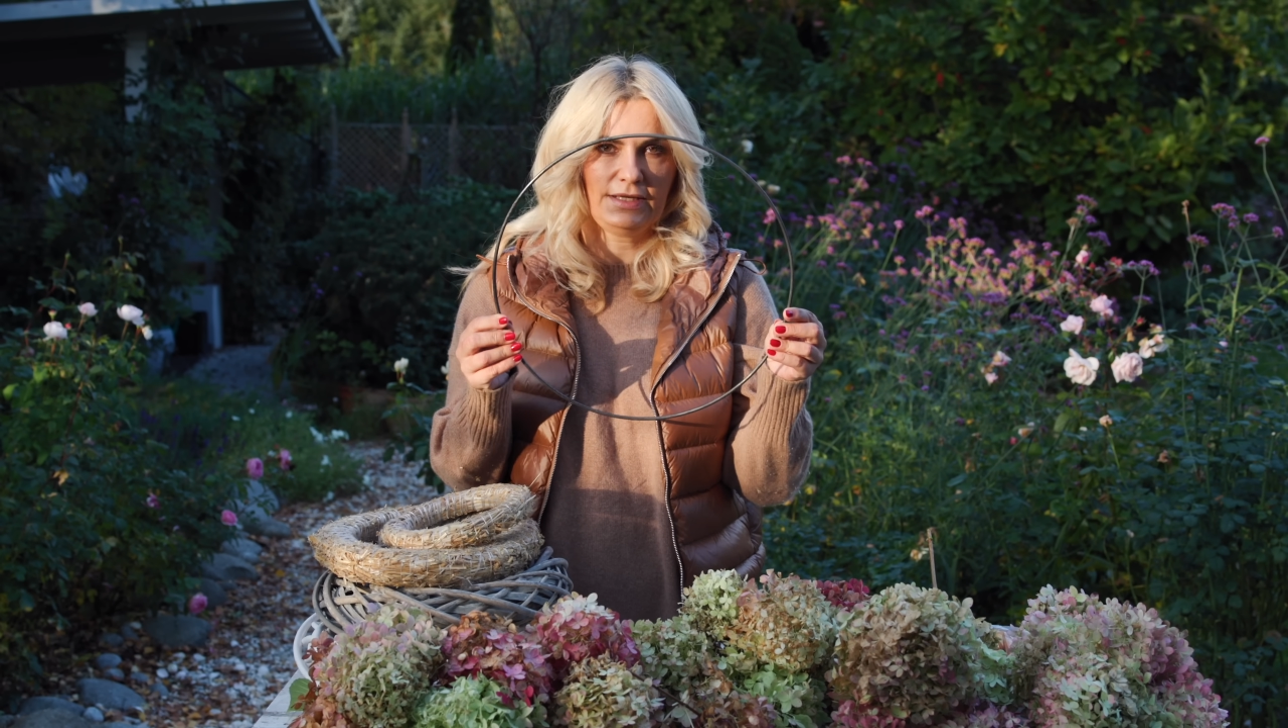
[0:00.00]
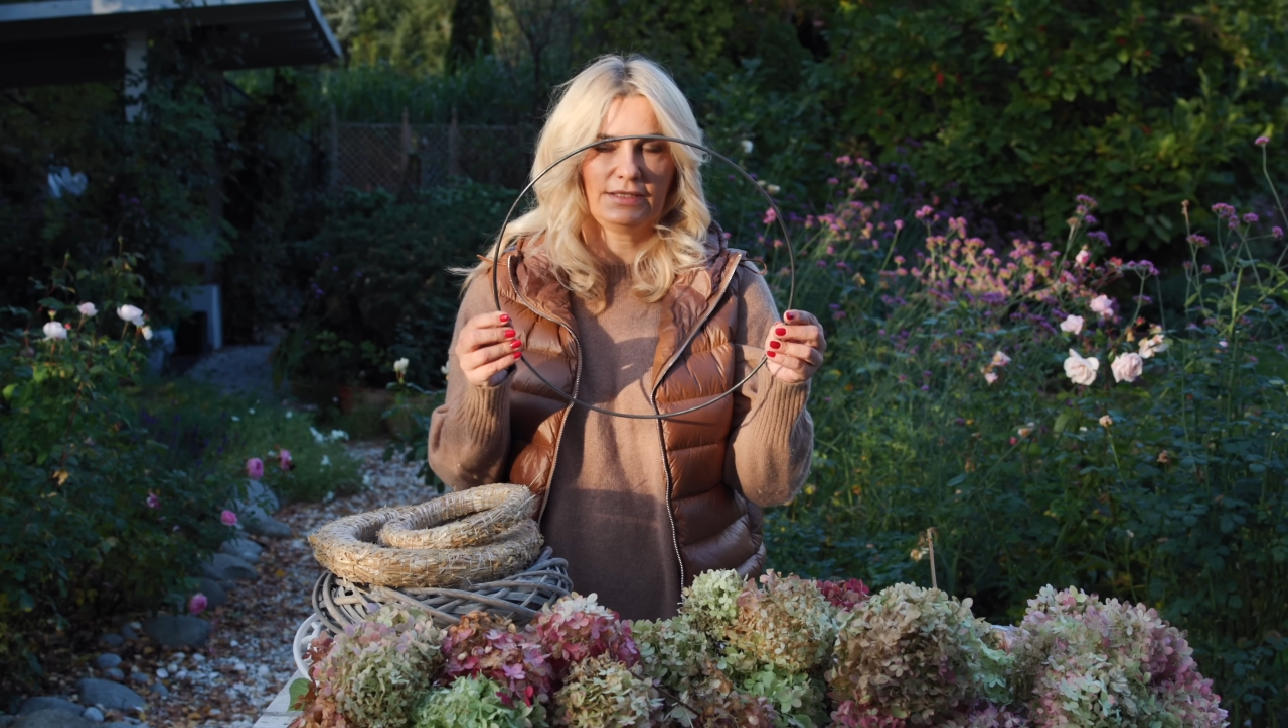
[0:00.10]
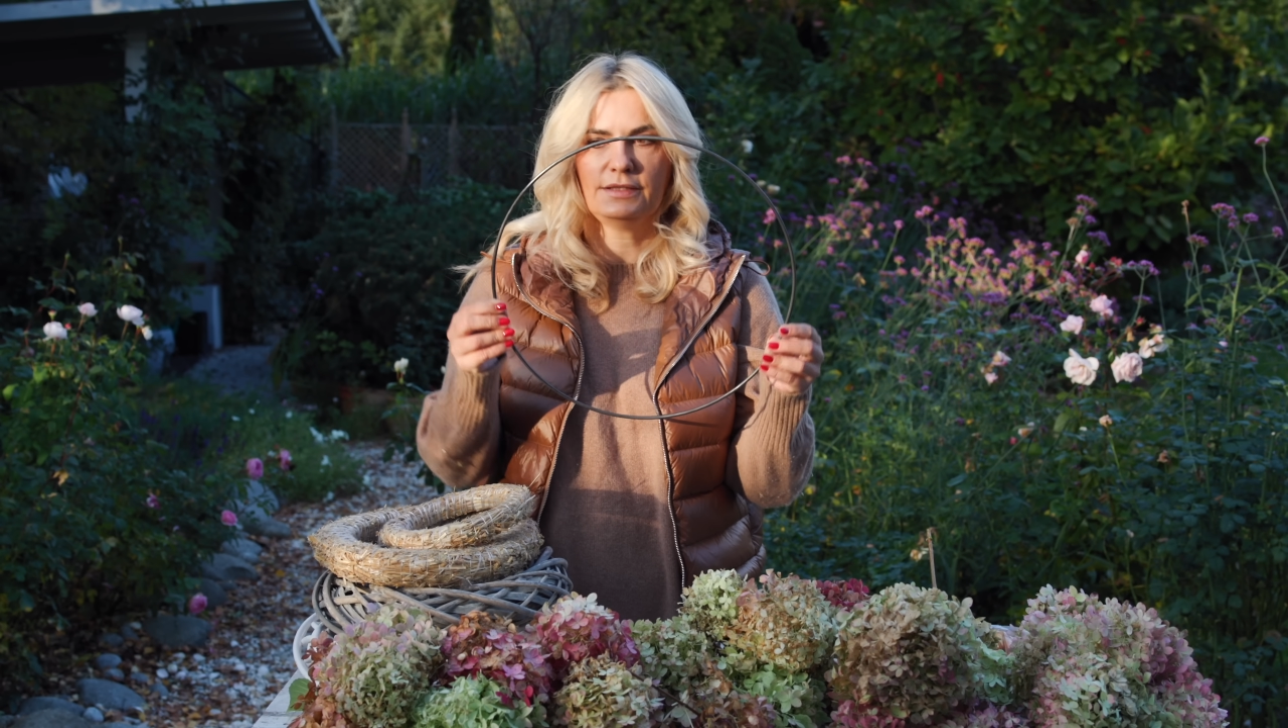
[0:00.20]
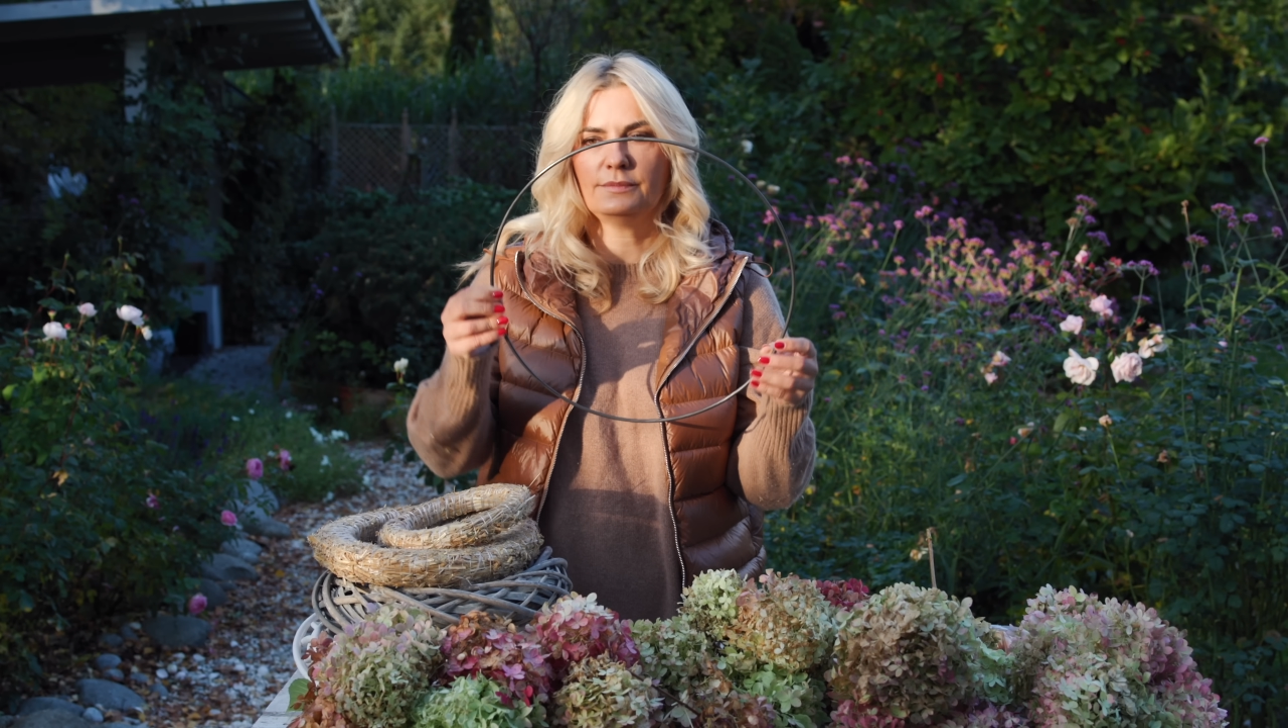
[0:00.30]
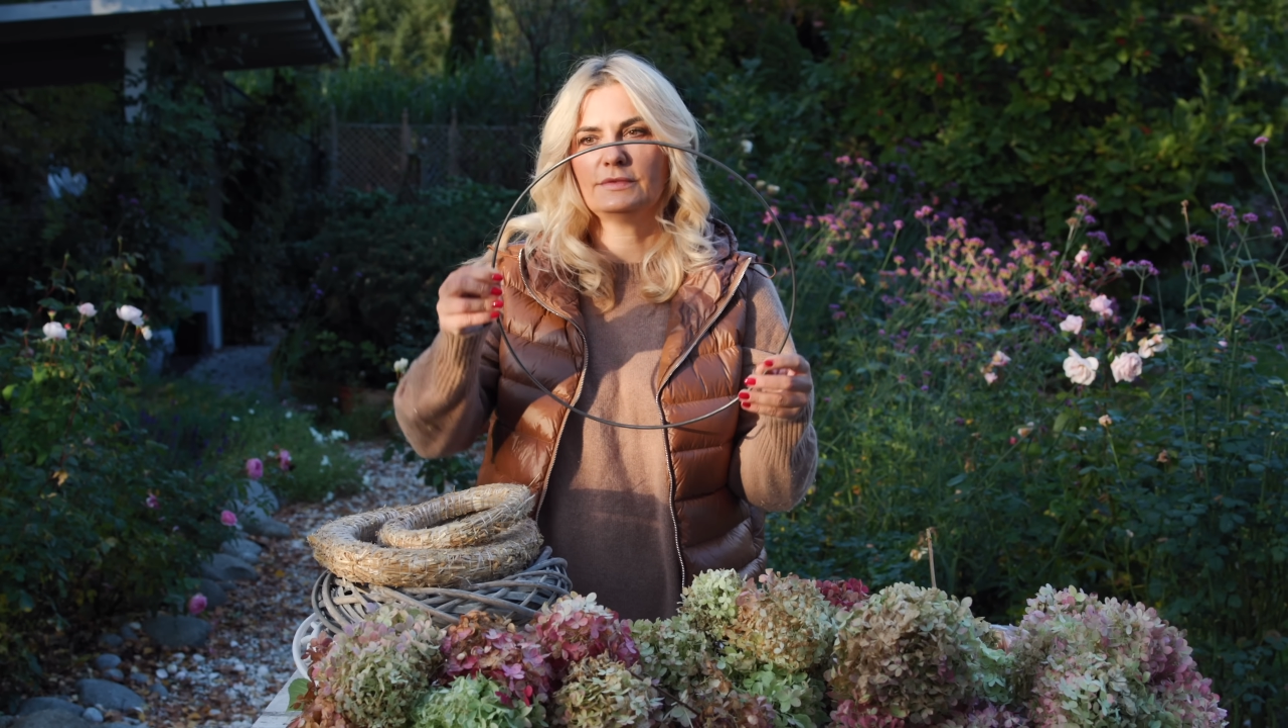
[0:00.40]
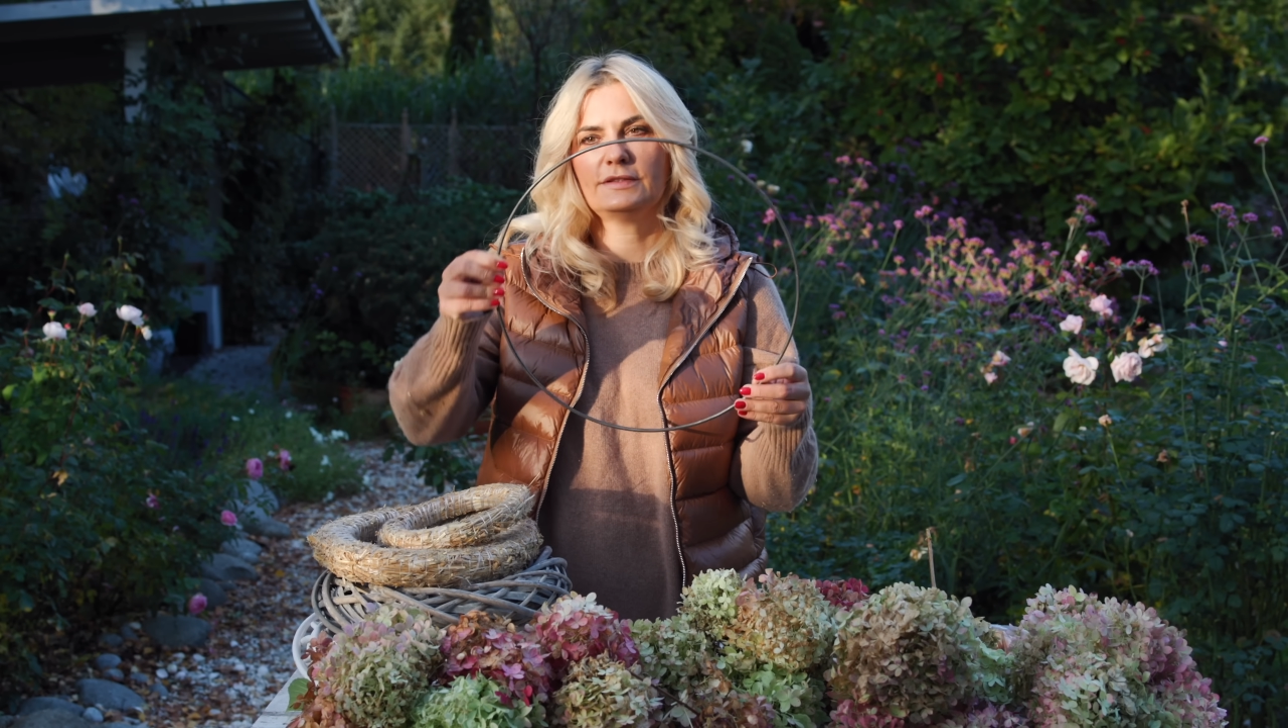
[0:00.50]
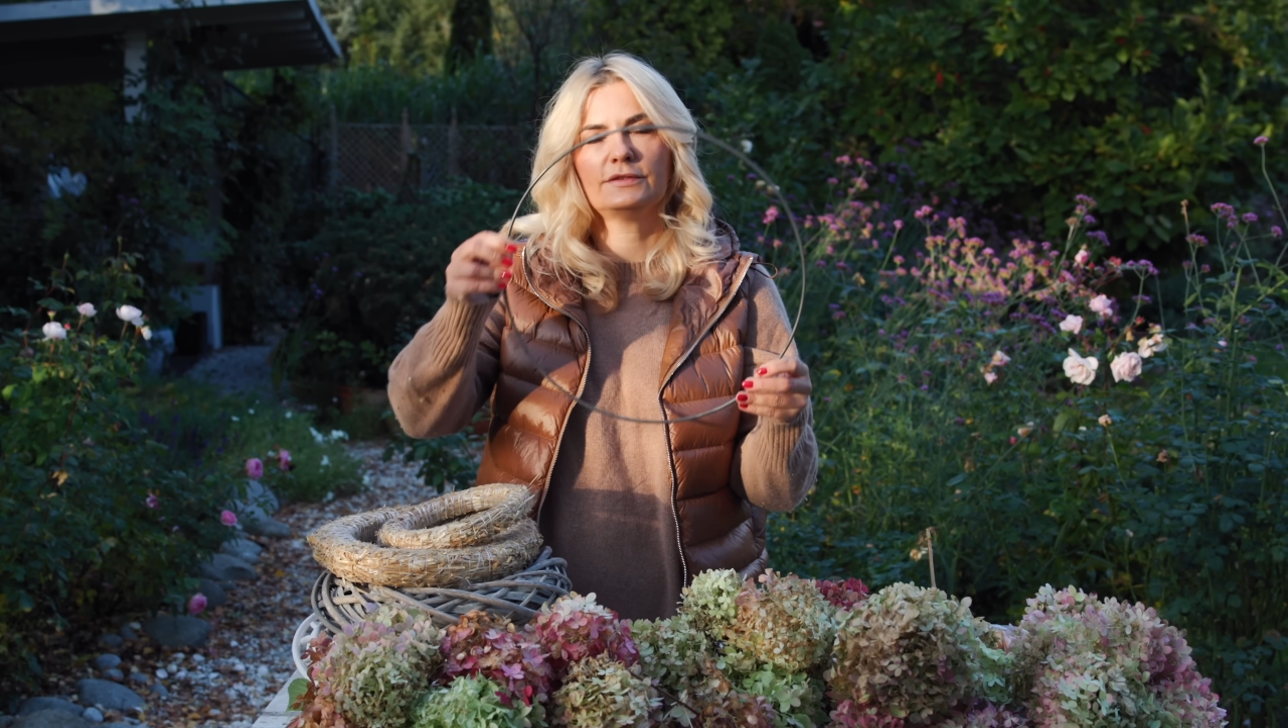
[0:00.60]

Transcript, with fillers: takim